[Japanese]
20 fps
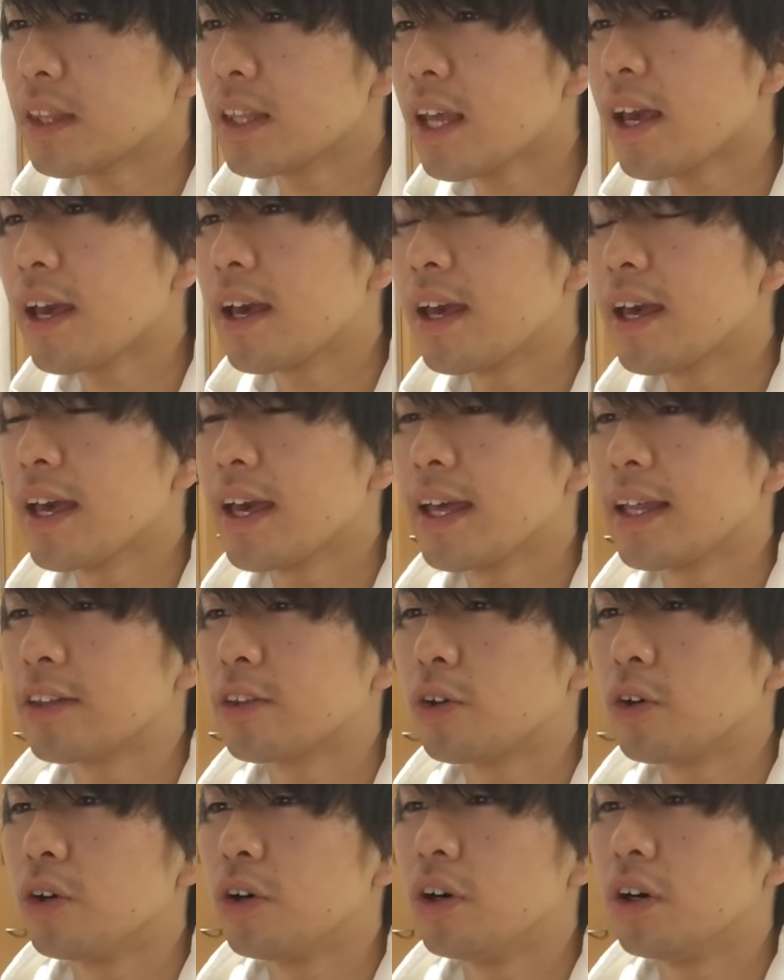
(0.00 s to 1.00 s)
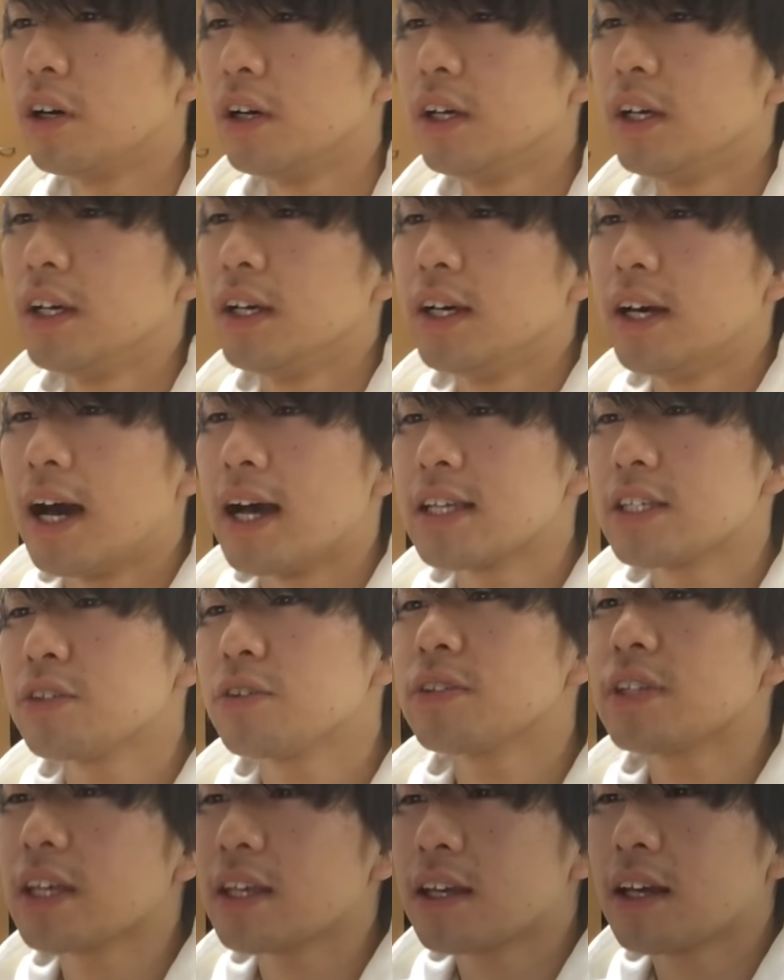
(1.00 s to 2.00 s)
でえっ、ー、と足
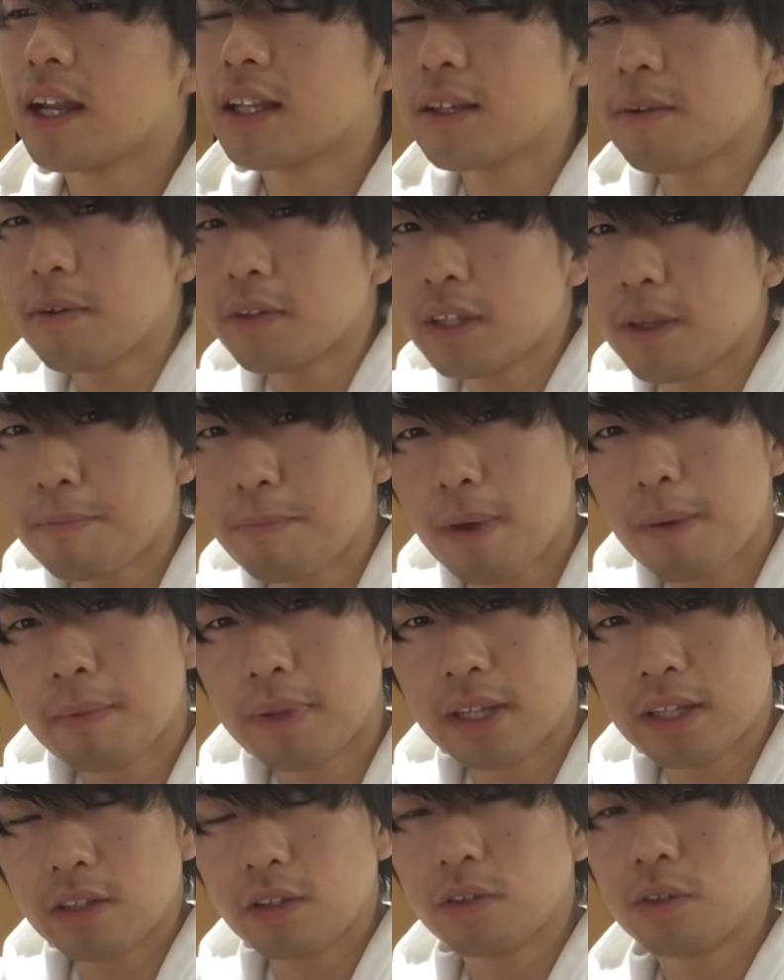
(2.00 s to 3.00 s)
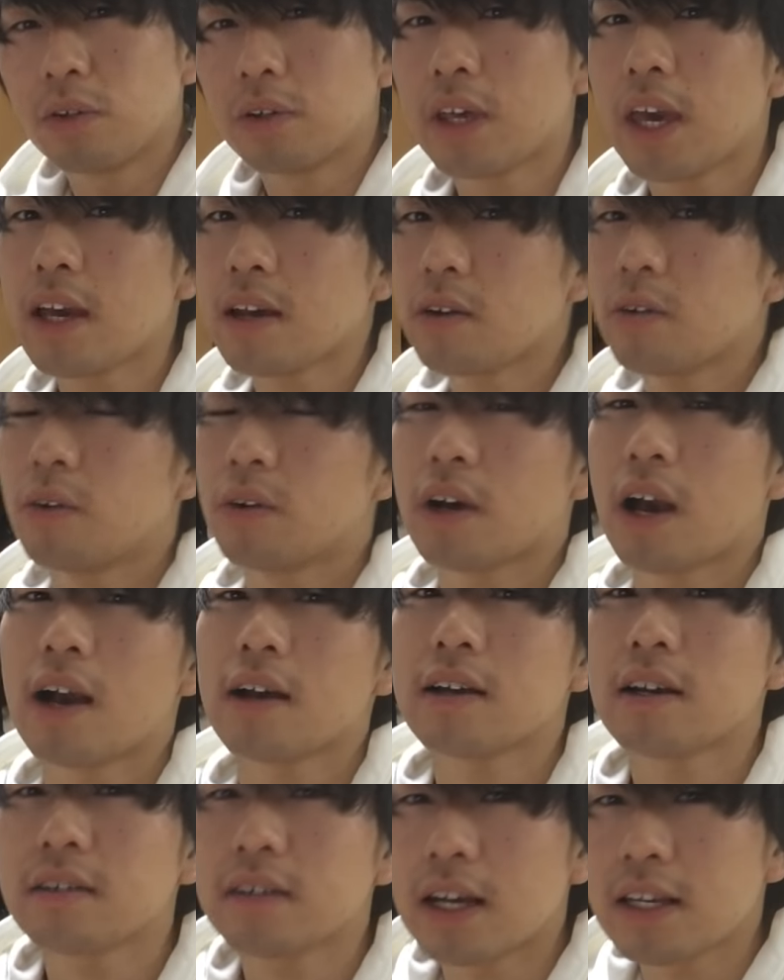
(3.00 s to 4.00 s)
の先から頭のてっぺんまでっていうと結構
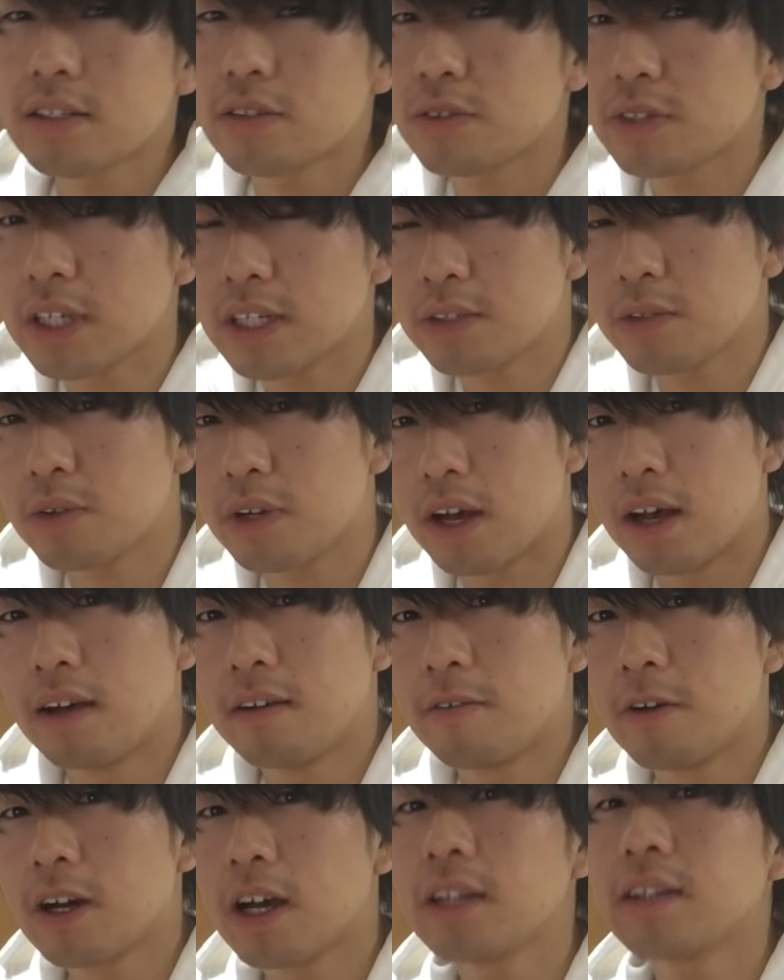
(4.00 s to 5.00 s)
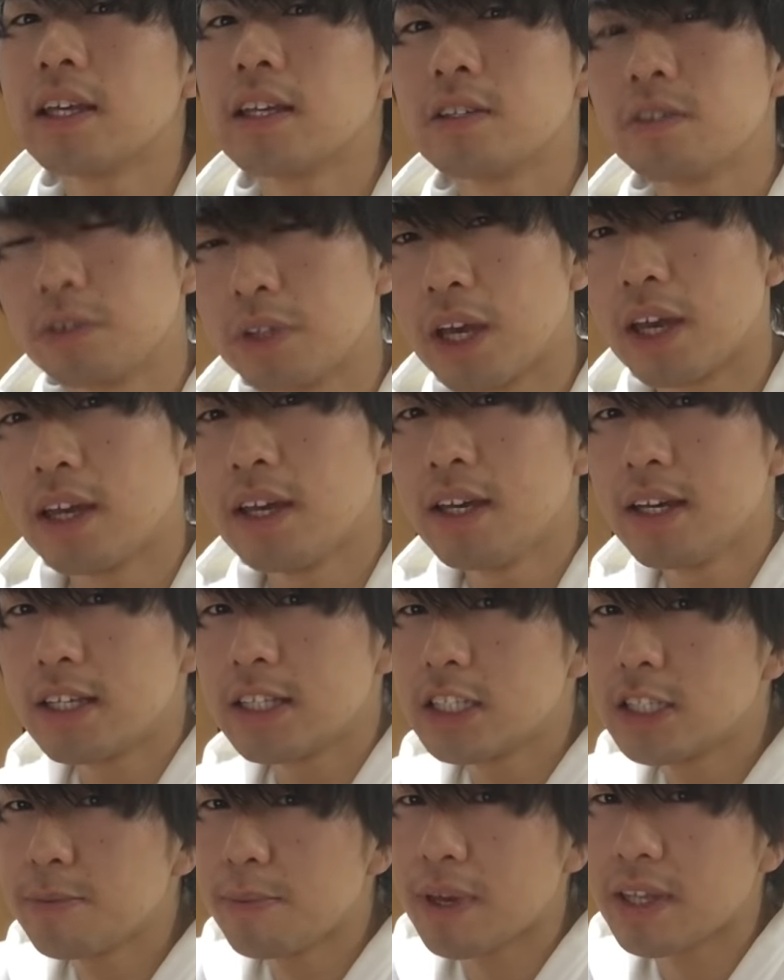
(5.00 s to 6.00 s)
感覚足の先とか分かんないですよね
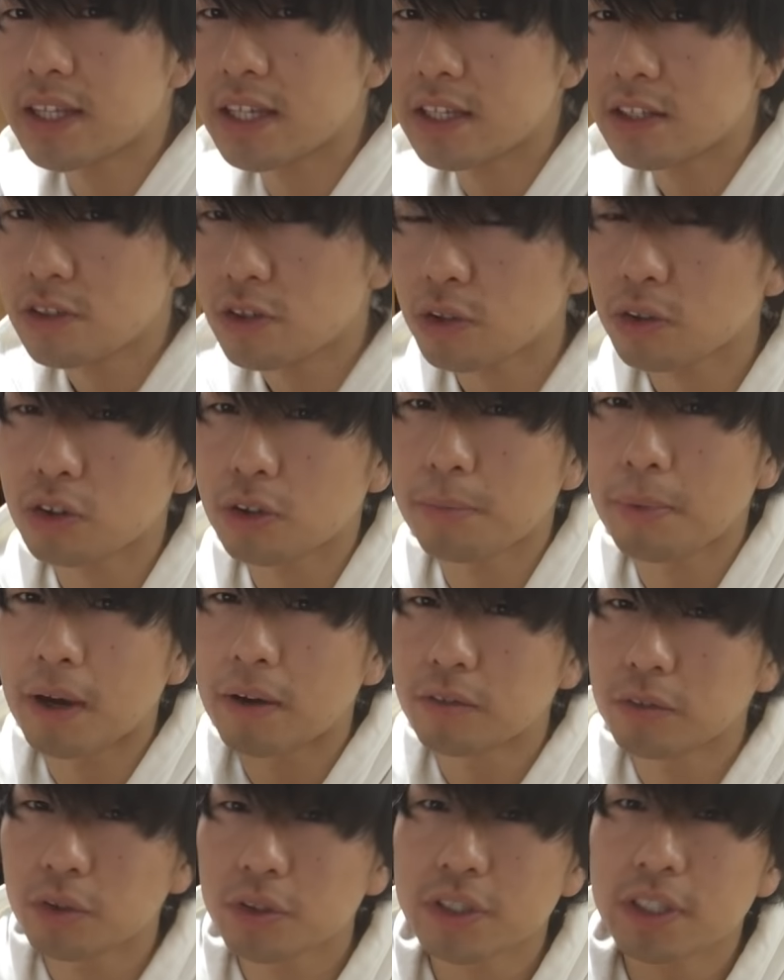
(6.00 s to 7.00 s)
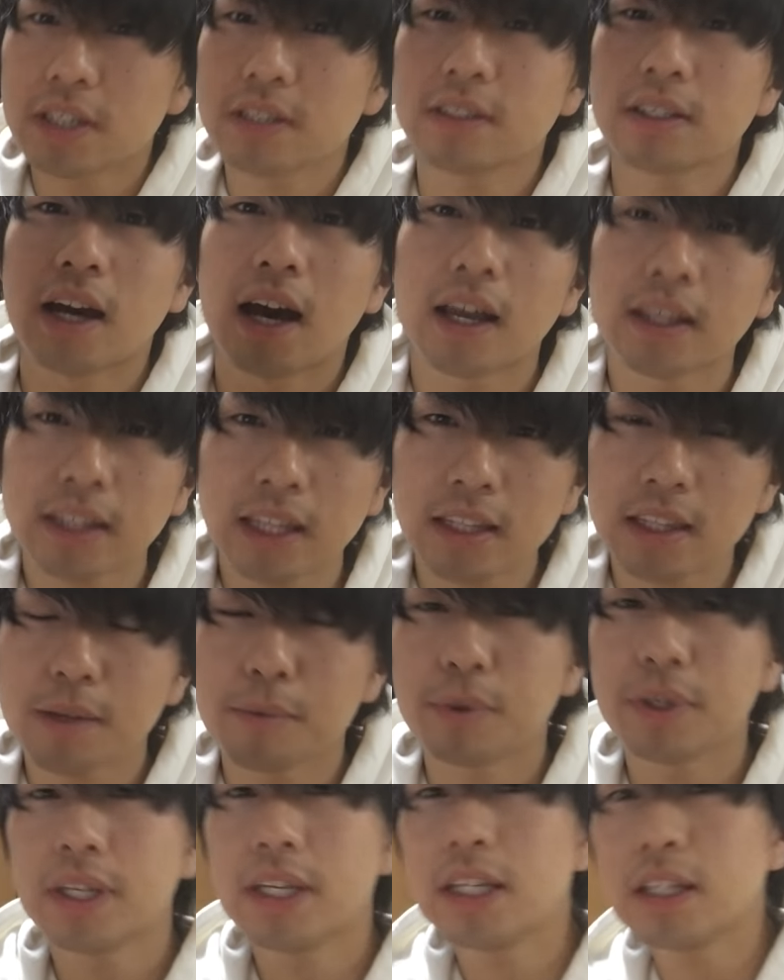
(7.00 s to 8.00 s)
地面にちょっとバウンドしたやつが当たって
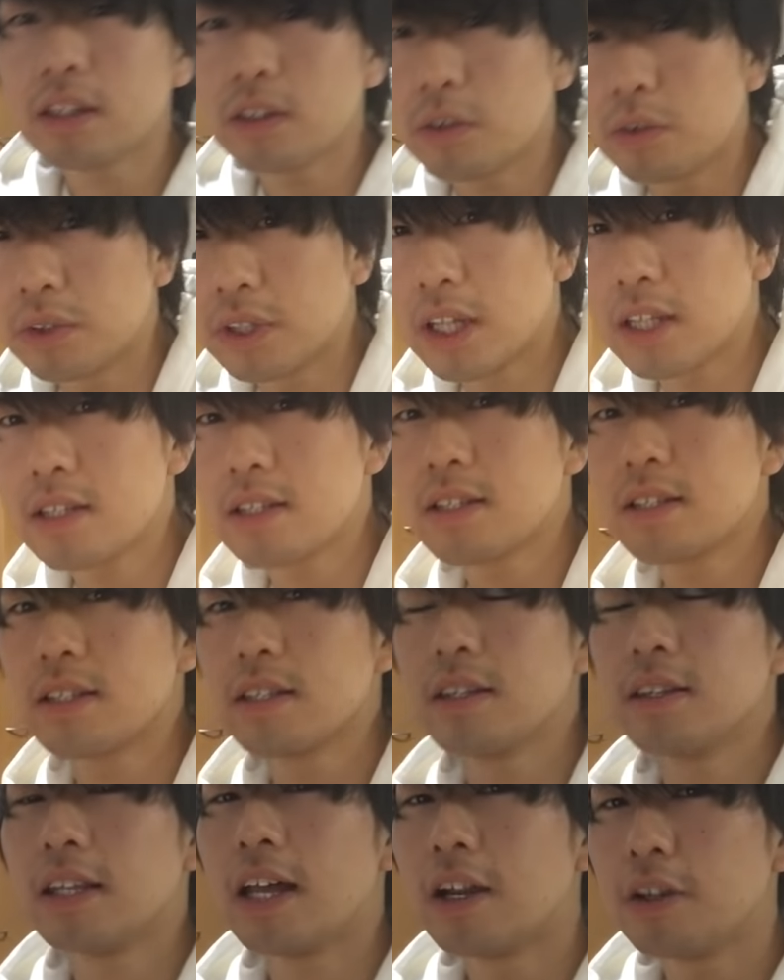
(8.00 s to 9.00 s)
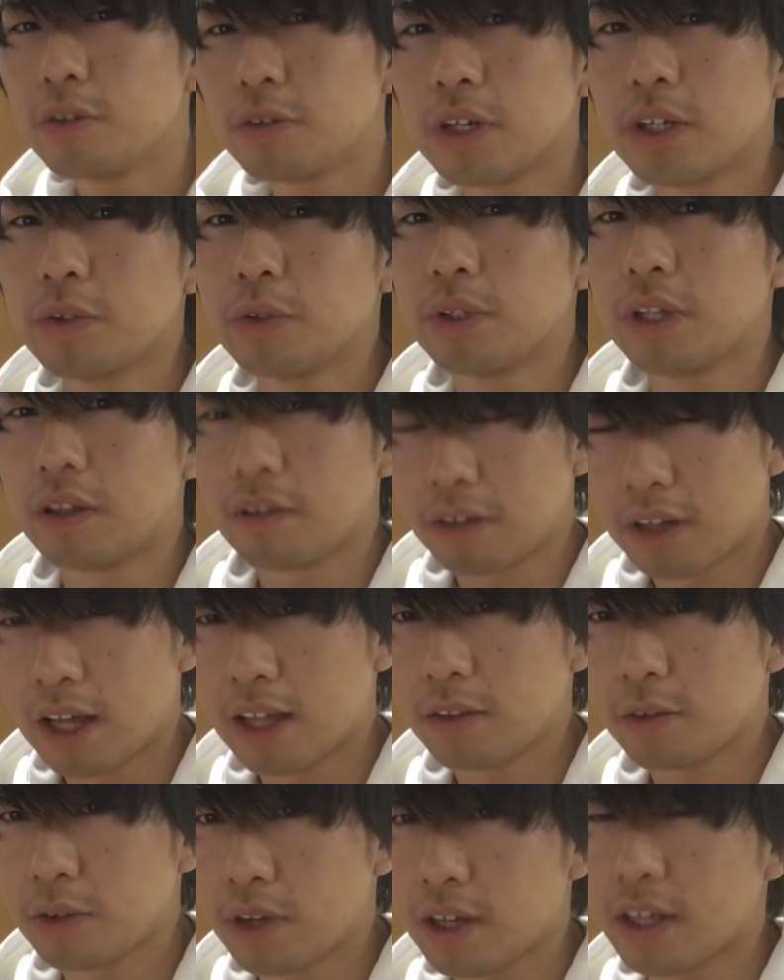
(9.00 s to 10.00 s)
もヒットになるのかどうなのか
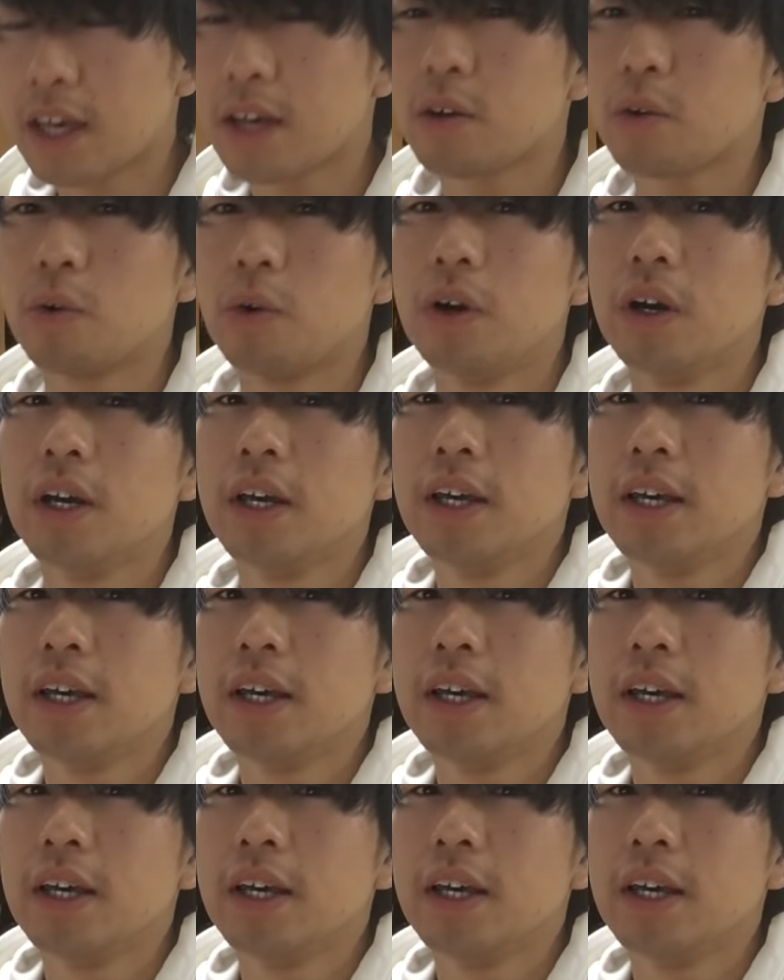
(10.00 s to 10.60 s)
とか結構